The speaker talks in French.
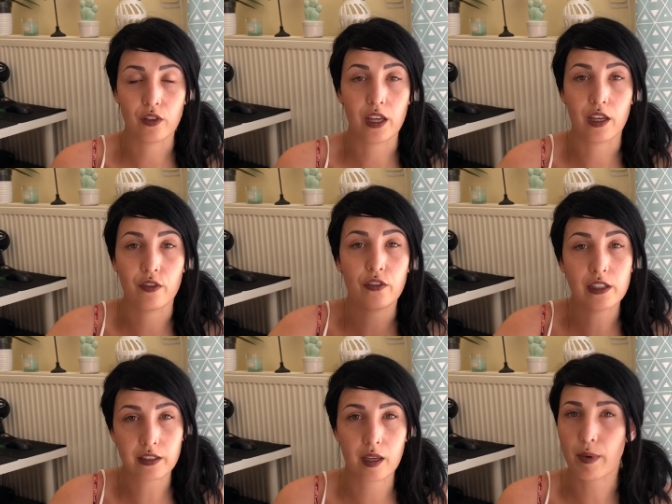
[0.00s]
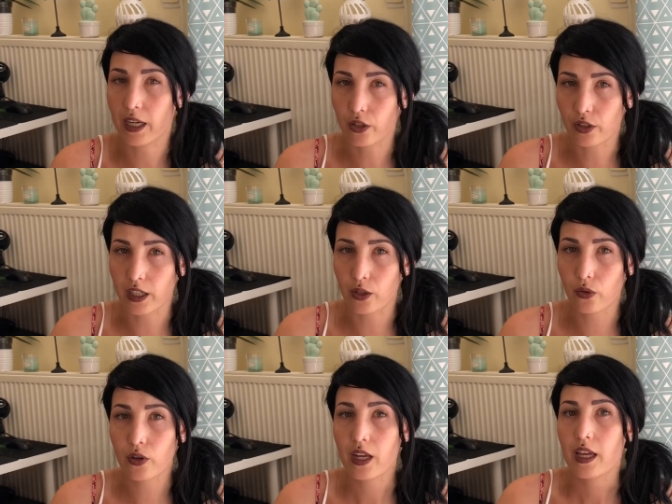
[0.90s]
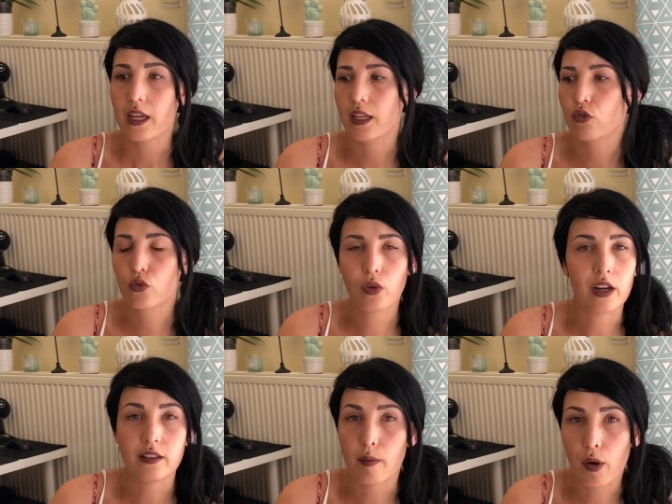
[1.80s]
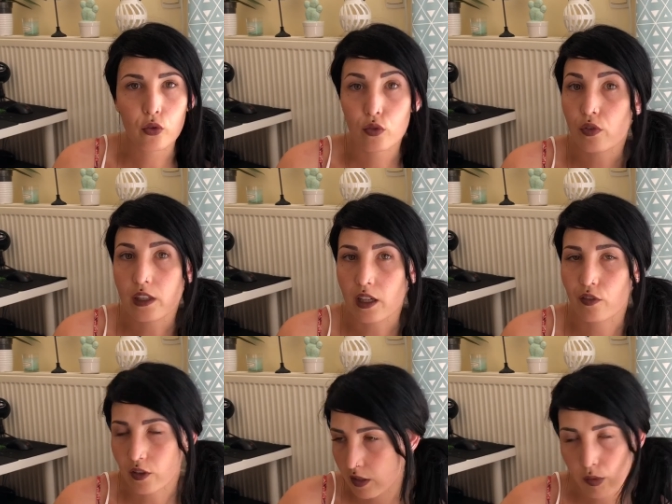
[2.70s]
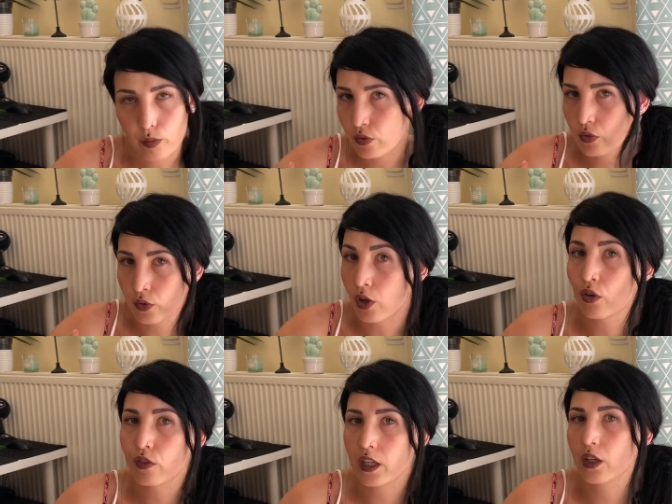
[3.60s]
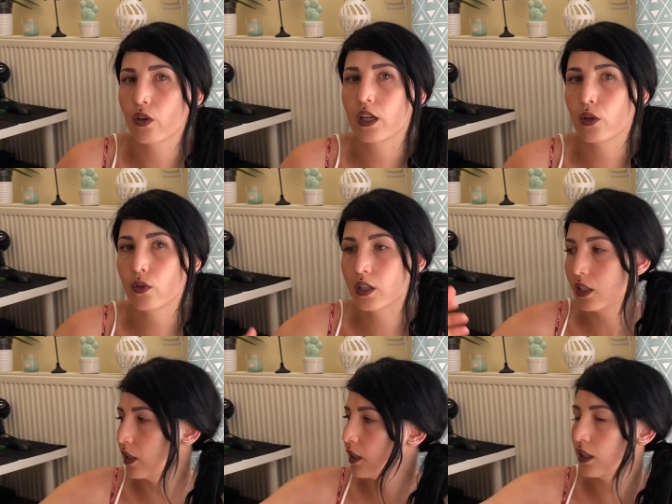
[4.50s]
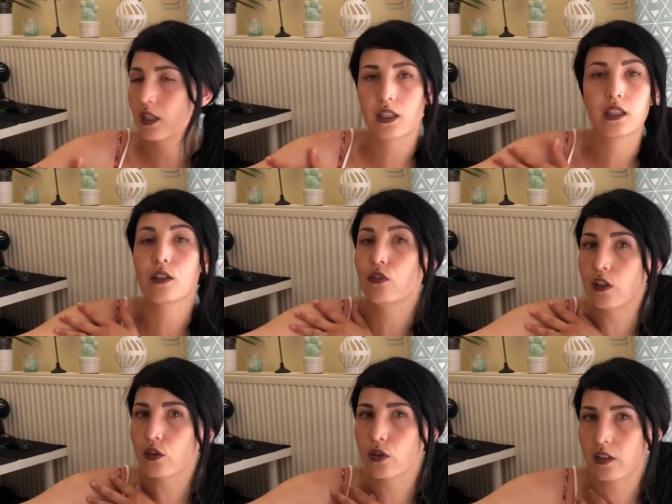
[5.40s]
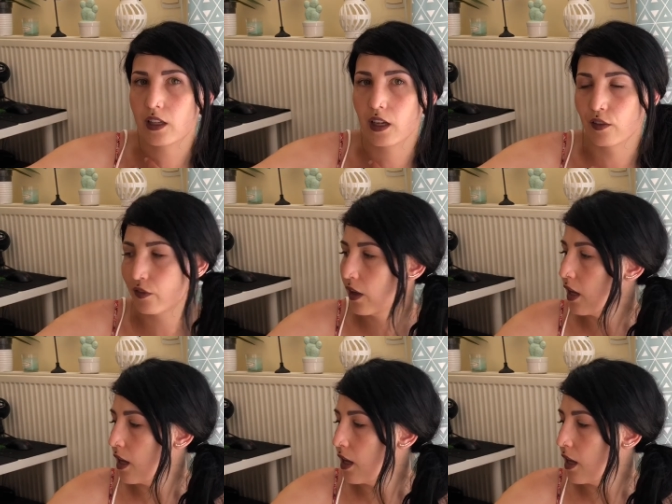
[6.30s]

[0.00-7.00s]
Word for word: est, filtrée par les ganglions et du coup là, elle sait pas où se filtrer forcément puisqu'on a enlevé les ganglions qui qui filtre cette lymphe.